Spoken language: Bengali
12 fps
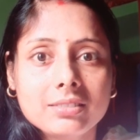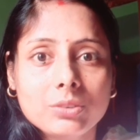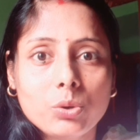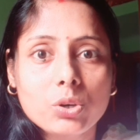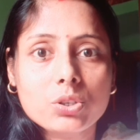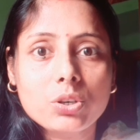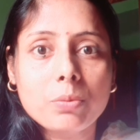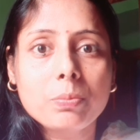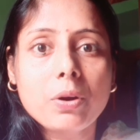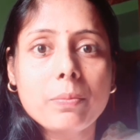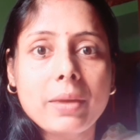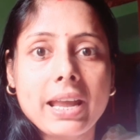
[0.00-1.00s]
ও সভ্য
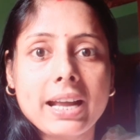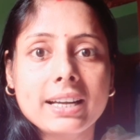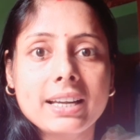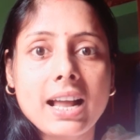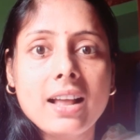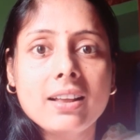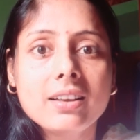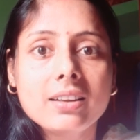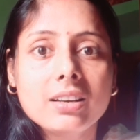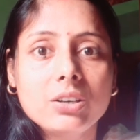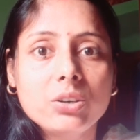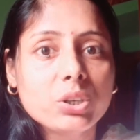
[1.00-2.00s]
মেয়ে একটা
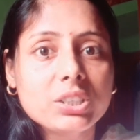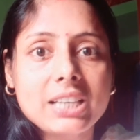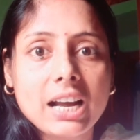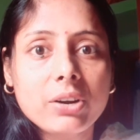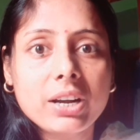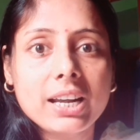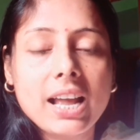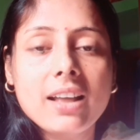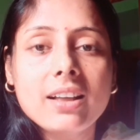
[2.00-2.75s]
লজ্জা করে না